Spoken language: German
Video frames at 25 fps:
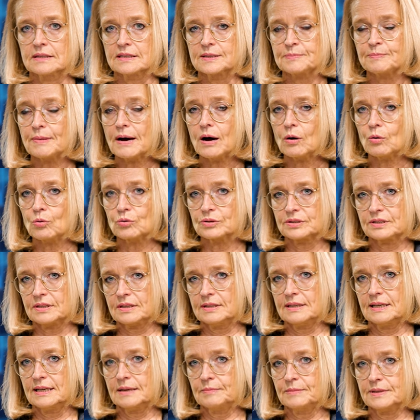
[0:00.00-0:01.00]
des
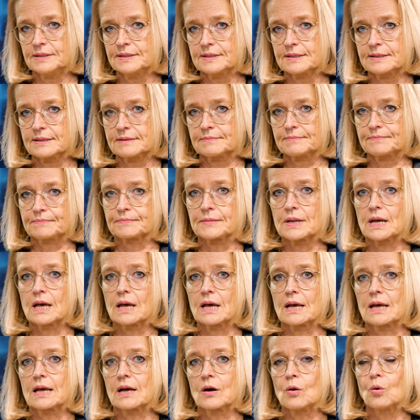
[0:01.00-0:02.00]
Bauunternehmens.
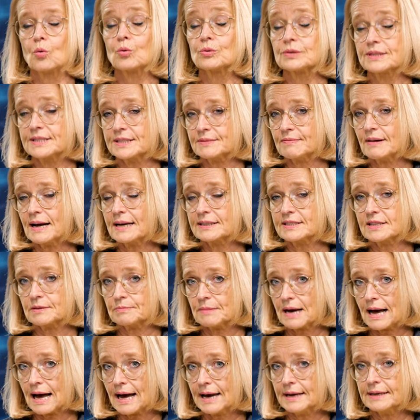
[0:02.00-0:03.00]
Und zwar
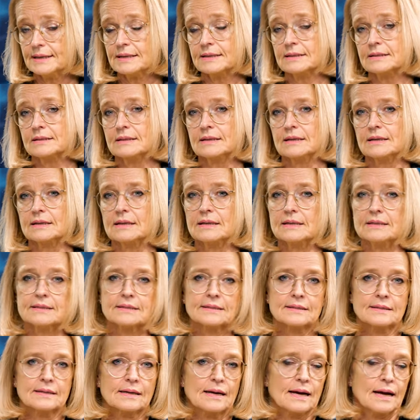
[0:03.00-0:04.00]
zum einen
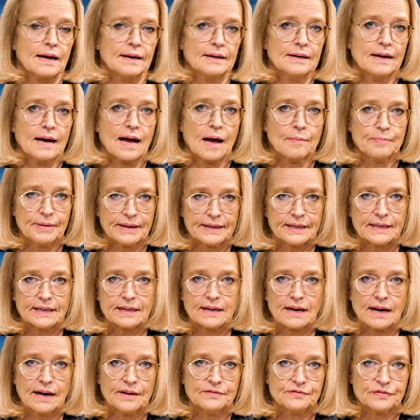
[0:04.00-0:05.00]
ist eine
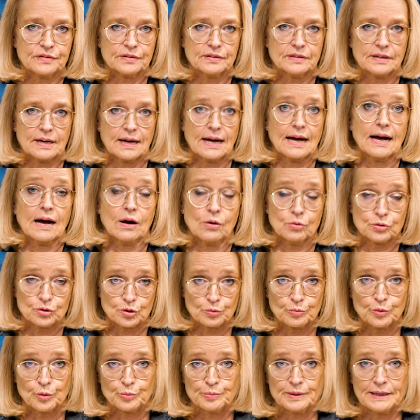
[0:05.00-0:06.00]
Abhängigkeit von der
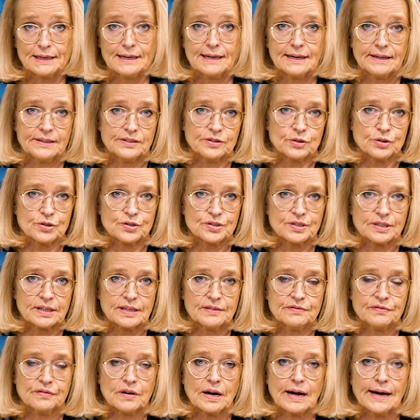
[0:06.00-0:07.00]

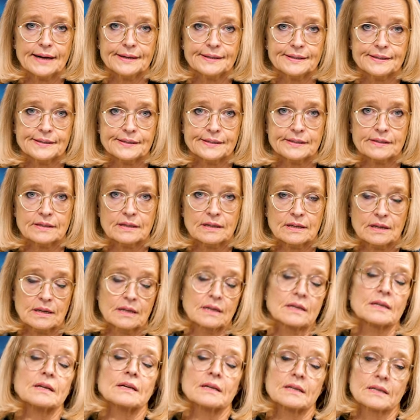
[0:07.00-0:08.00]
Automobilindustrie vorhanden.
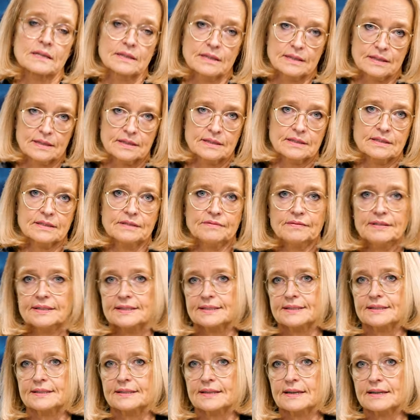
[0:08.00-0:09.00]
Sie
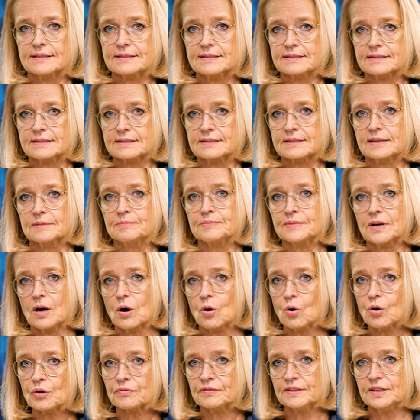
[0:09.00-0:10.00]
wissen das, es gibt
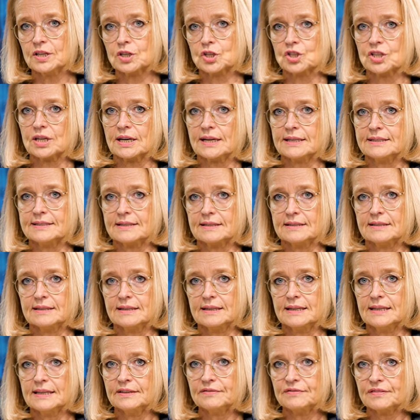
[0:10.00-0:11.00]
auch wieder Stress in
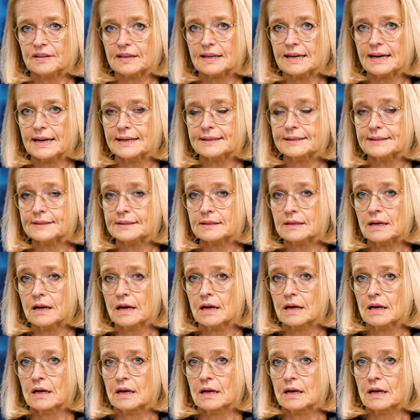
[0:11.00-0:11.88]
den Lieferketten.